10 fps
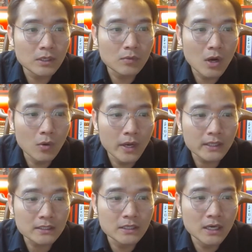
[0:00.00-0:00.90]
trong hầu
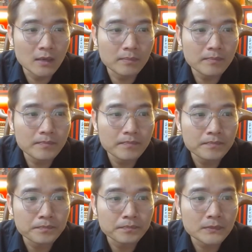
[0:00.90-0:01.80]
hết các trường hợp,
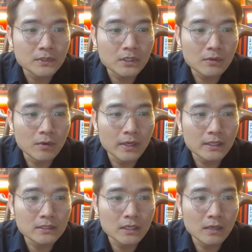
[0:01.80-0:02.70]
trong hầu hết
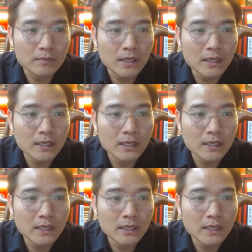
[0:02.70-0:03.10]
các trường hợp